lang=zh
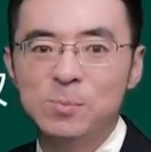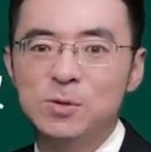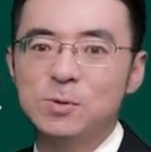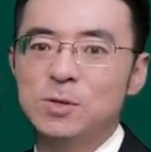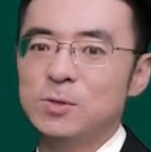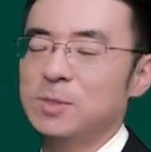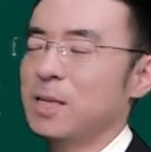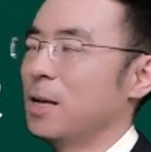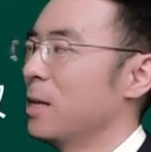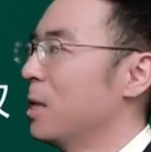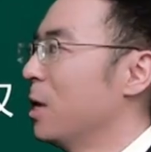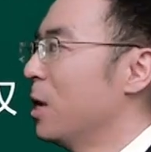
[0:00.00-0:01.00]
我们说，首先
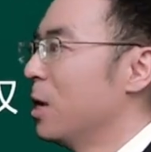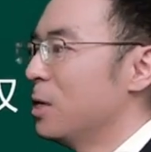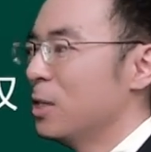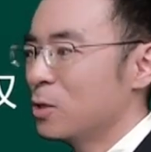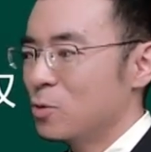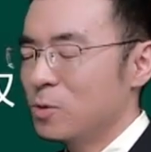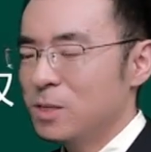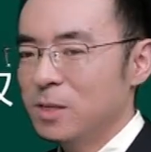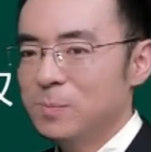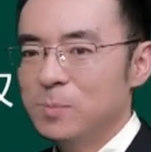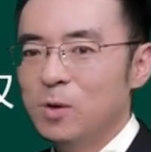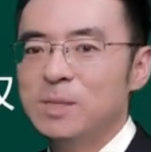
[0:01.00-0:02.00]
人的出
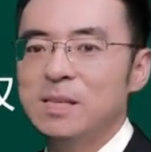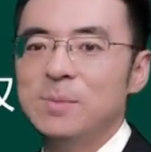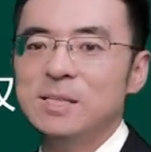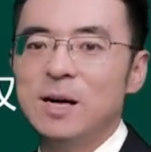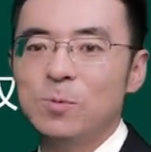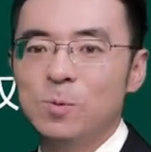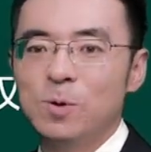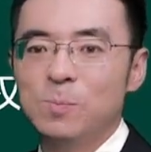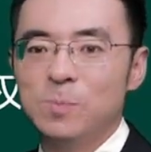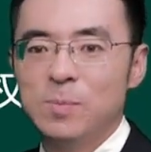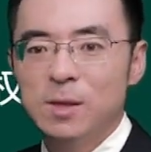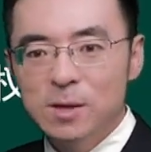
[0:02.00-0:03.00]
生，我们前面讲过，
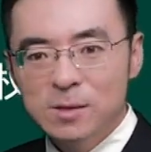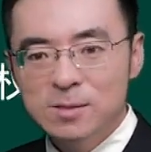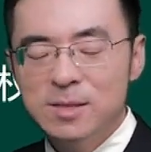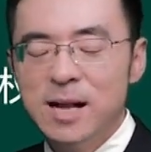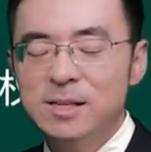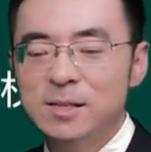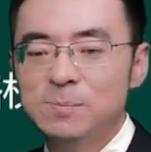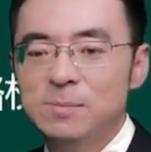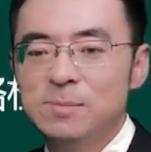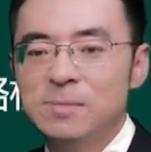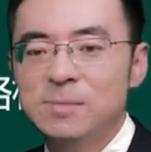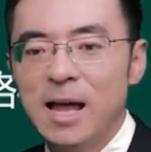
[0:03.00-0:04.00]
自然
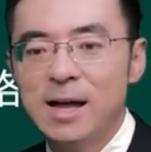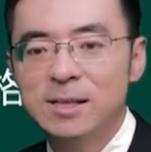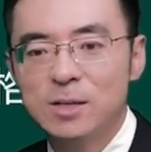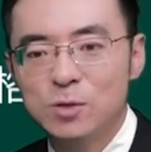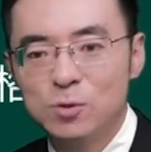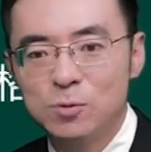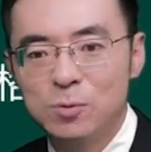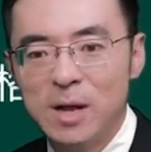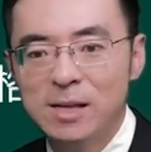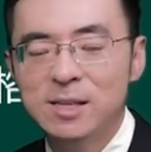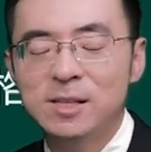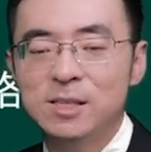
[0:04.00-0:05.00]
人他的
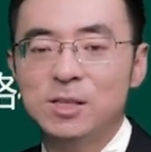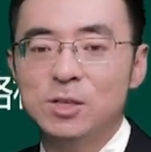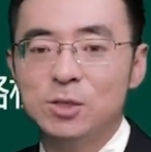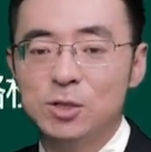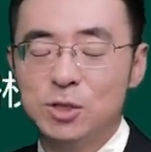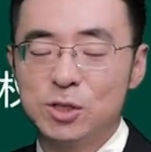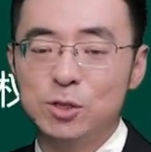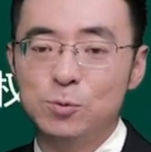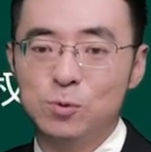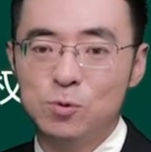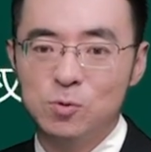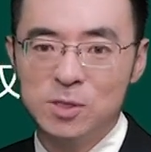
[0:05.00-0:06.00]
权利能力是始
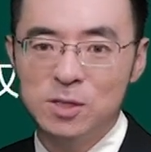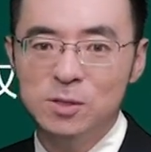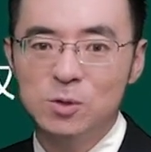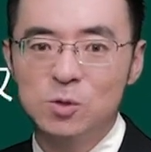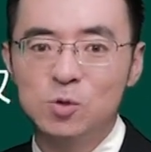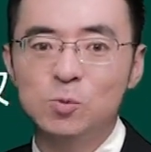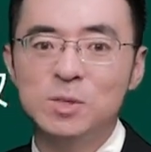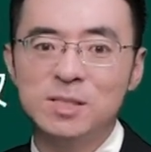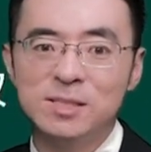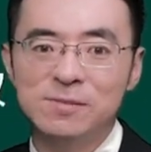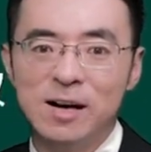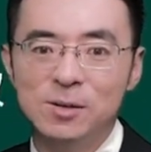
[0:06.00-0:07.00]
于出生，终于
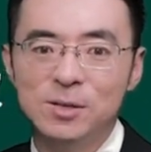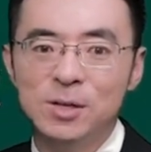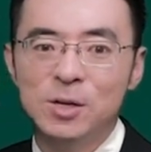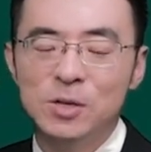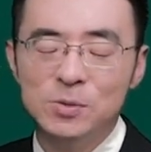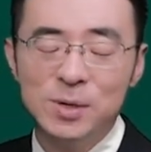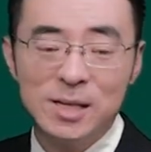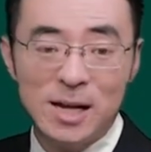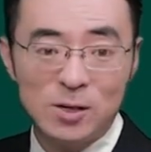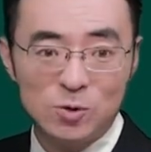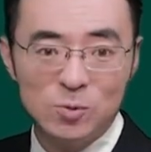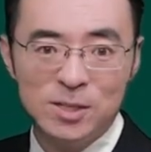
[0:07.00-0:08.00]
死亡。所以你
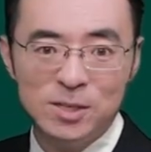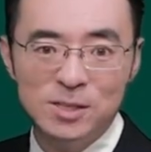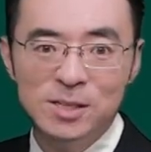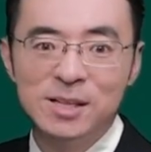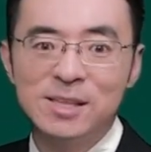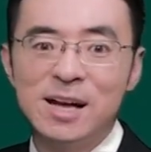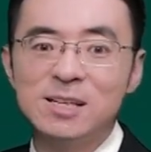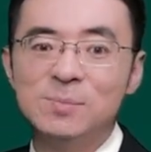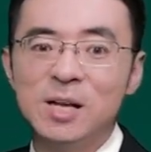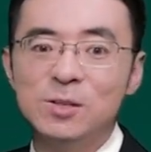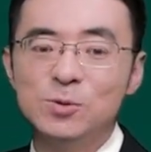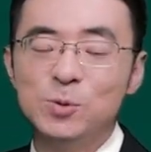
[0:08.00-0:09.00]
看出生，他这
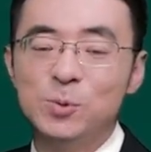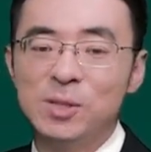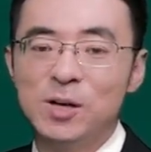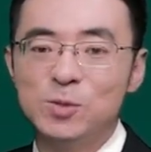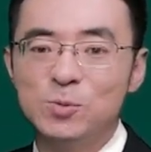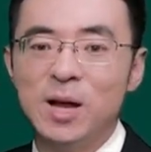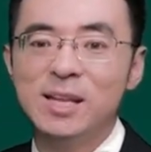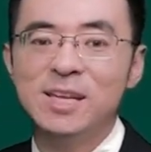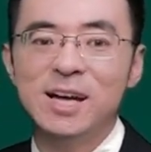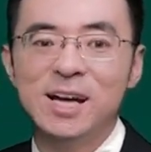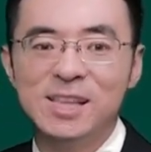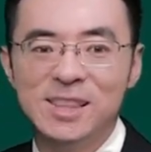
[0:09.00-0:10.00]
边就有了权
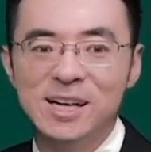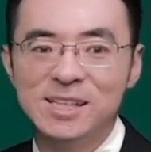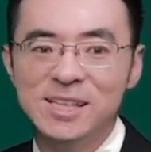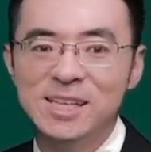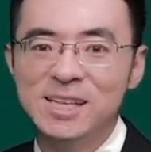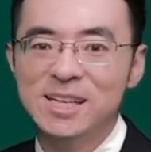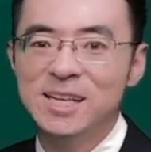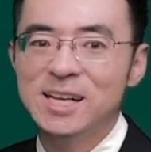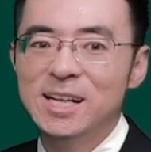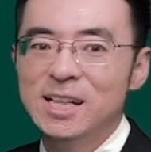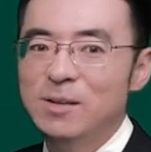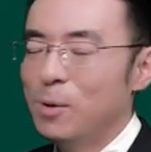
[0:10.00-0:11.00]
利能力。
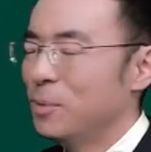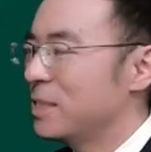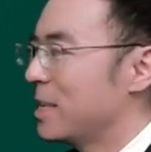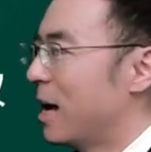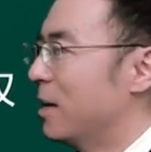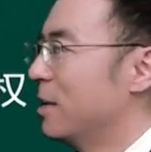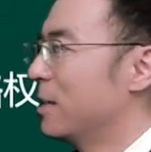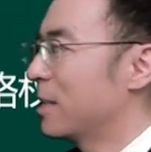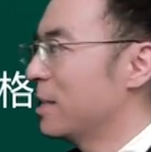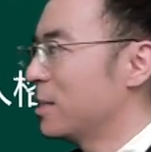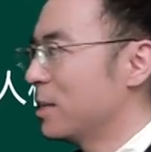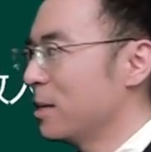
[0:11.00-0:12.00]
另外，我们讲
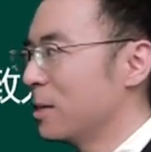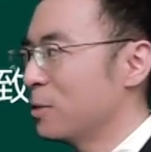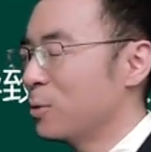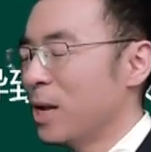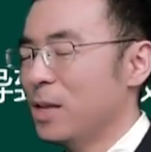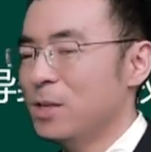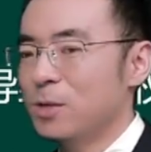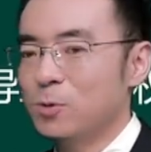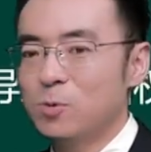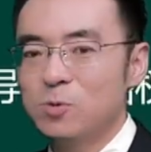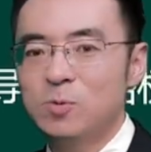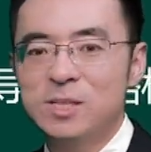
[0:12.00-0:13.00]
他的人格权也是
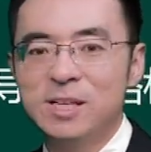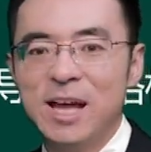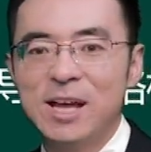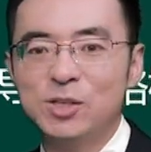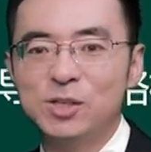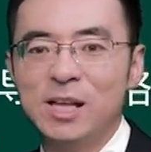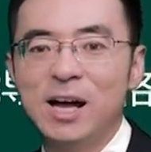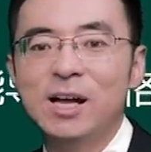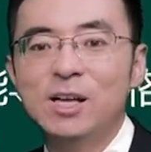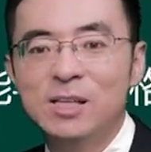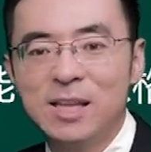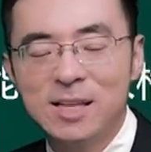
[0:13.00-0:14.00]
从出生开始的，
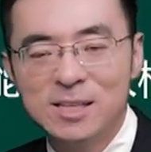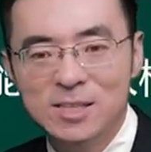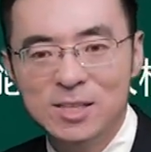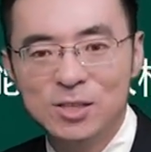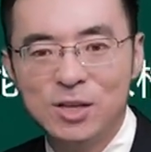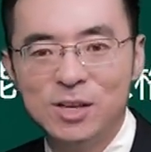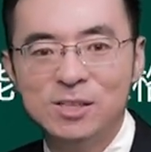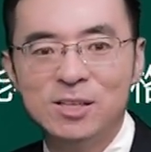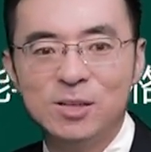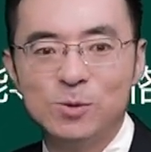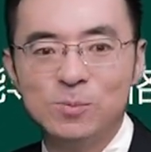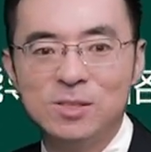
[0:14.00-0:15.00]
他的继承
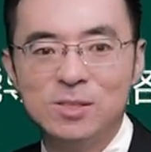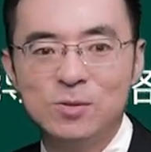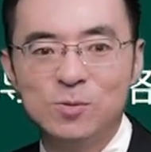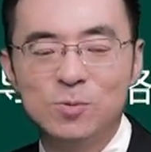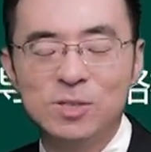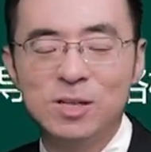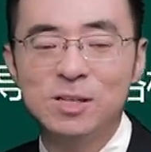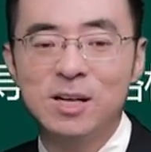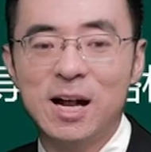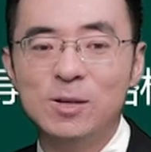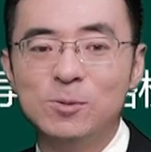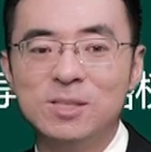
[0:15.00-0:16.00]
也从出生
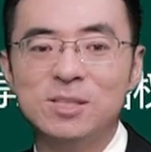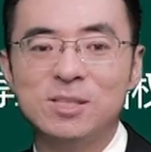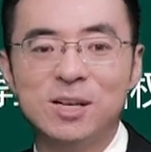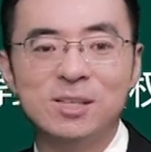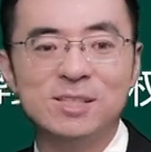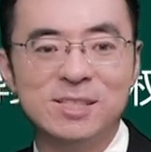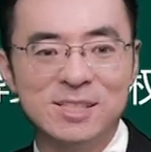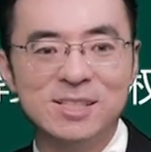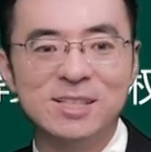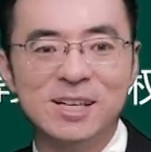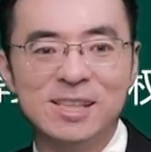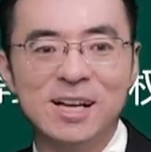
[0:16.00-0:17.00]
开始有继承资
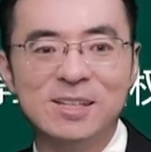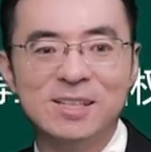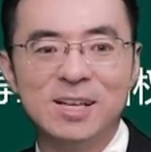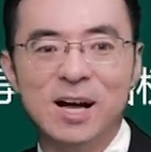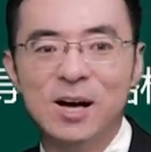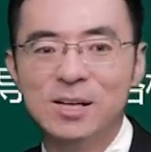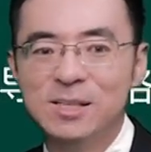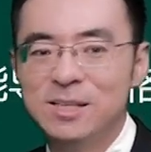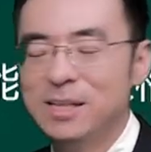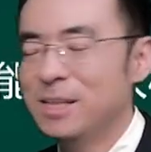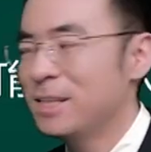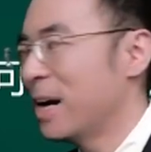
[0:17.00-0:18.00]
格的。好，
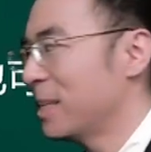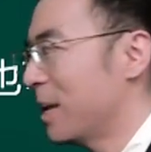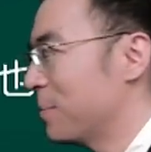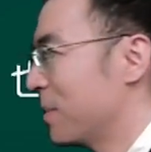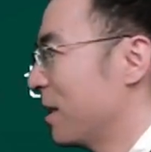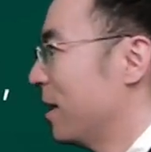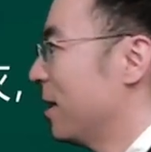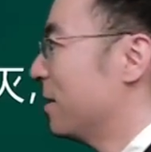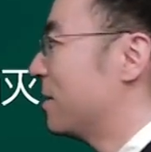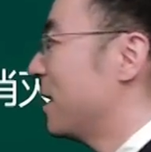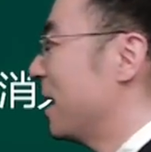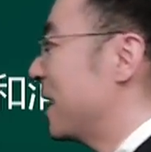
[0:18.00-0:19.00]
第二点，
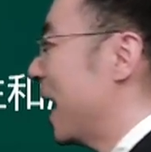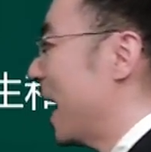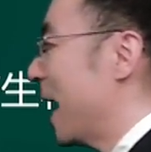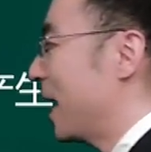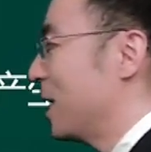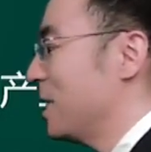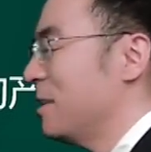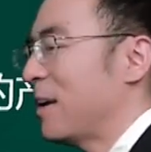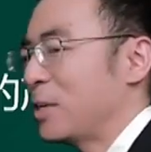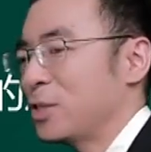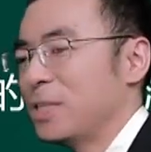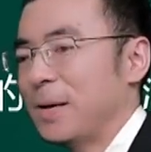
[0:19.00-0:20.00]
自然灾害和意
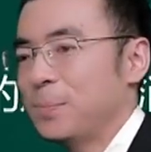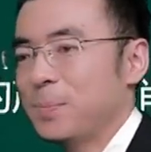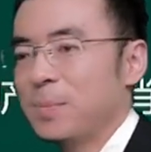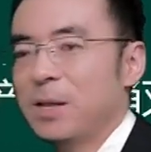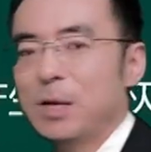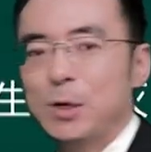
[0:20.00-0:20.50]
外事件。